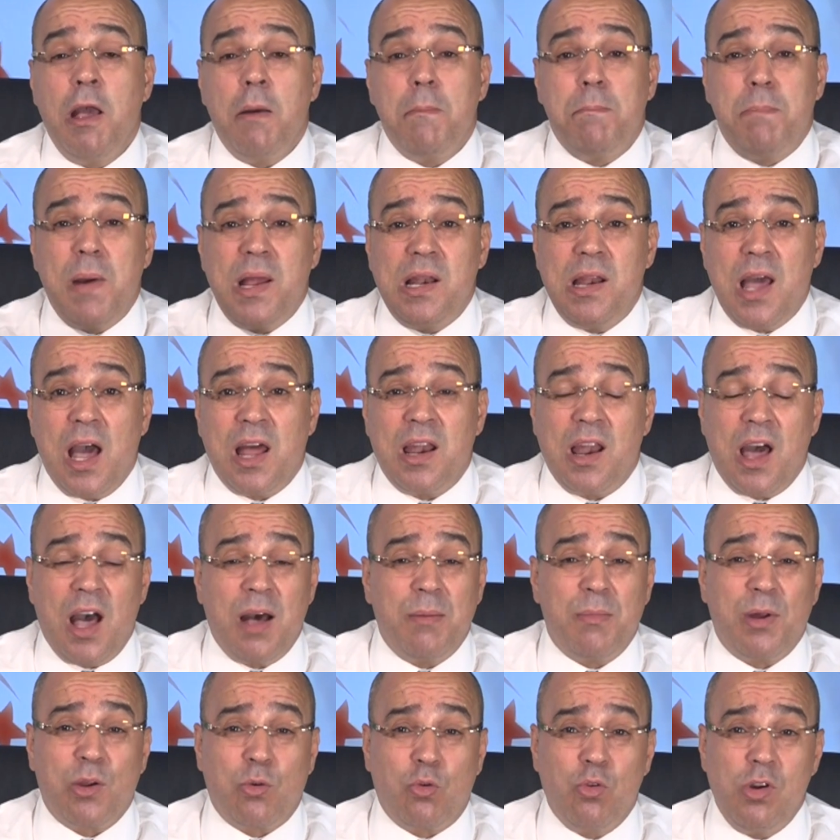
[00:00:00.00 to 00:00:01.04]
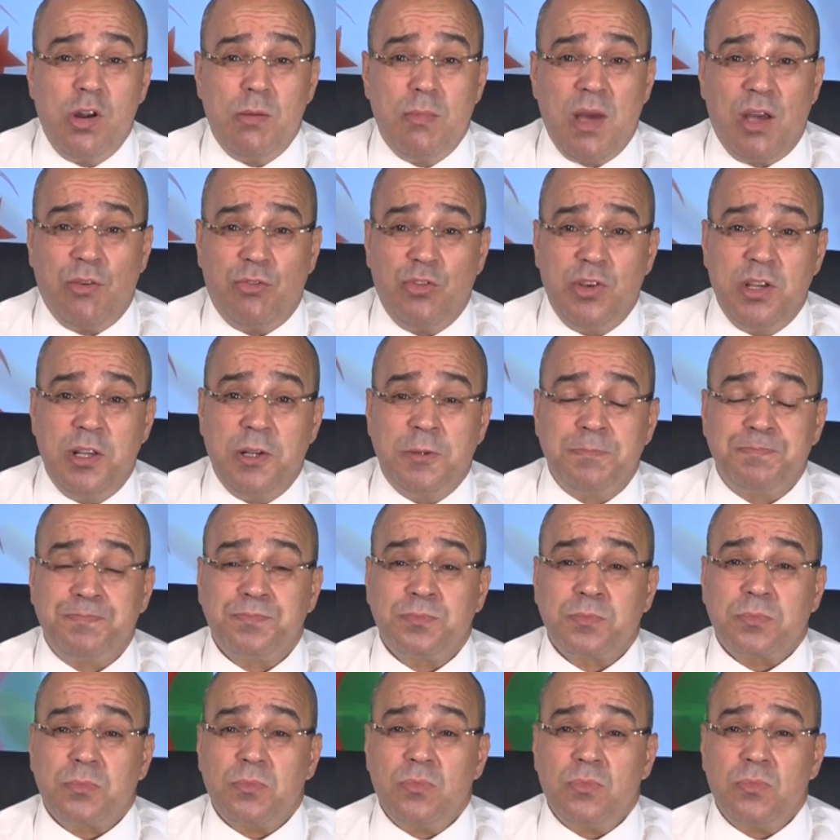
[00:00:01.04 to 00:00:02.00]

بل الأمر كل ما فيه